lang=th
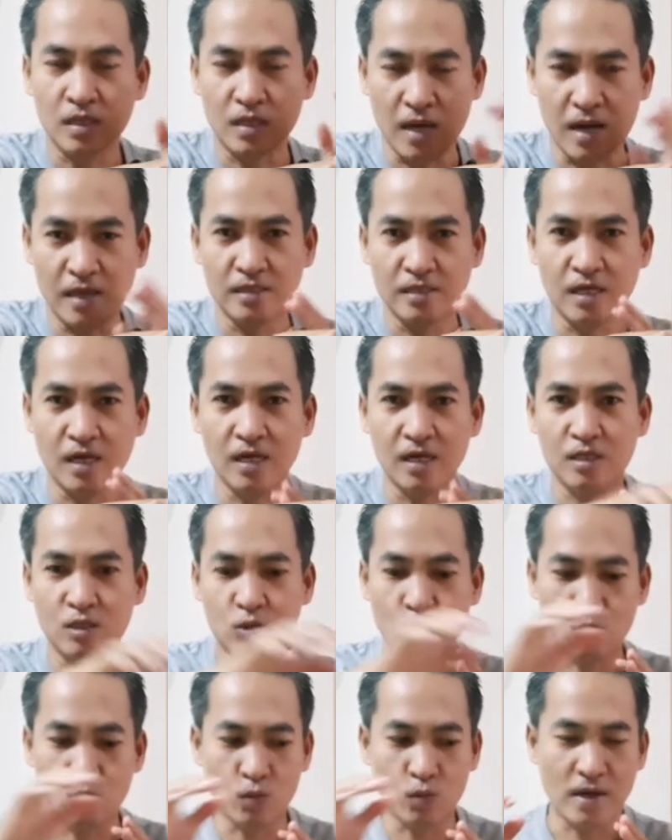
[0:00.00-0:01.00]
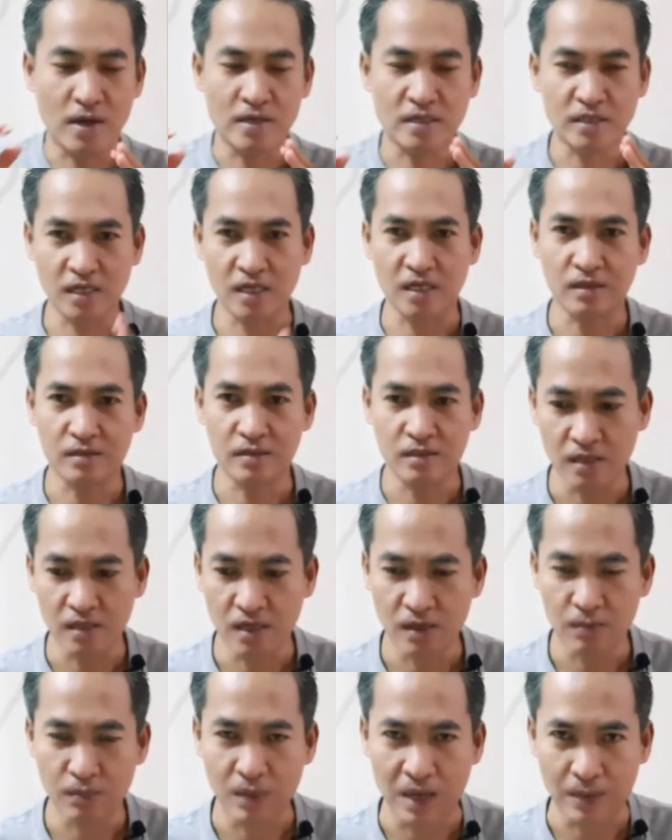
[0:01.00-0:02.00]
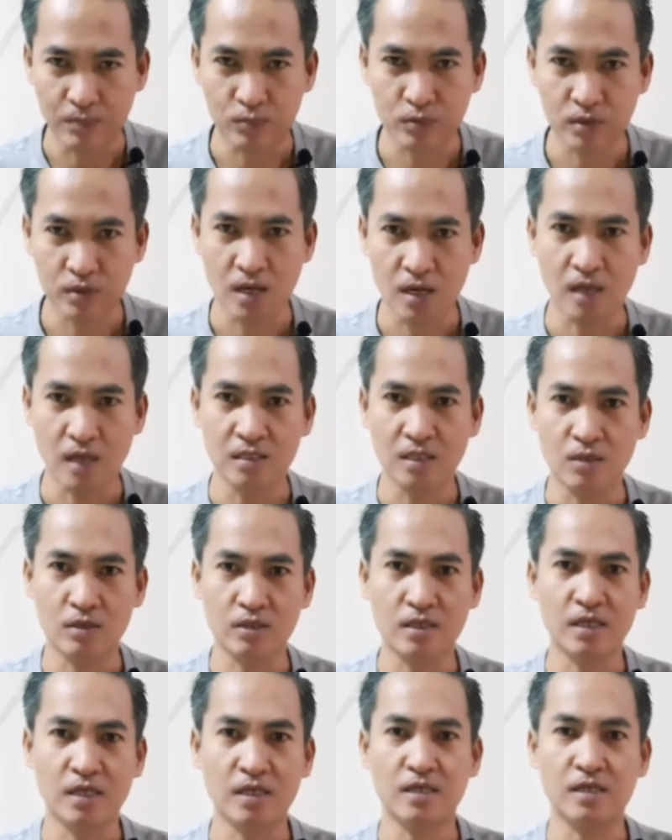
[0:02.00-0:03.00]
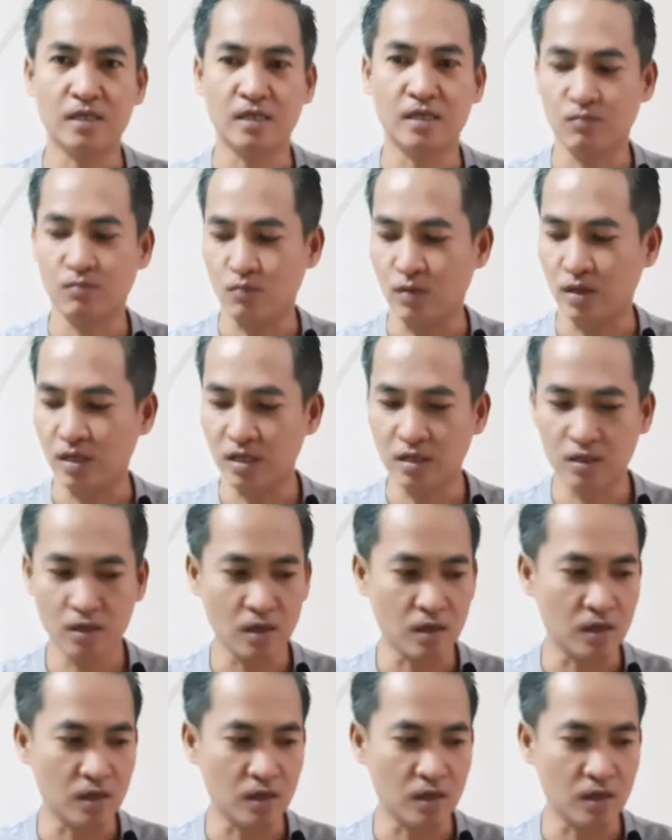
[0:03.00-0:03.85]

การใช้ถุงพลาสติกแบบครั้งเดียวแล้วทิ้งนะครับ วันนี้ก็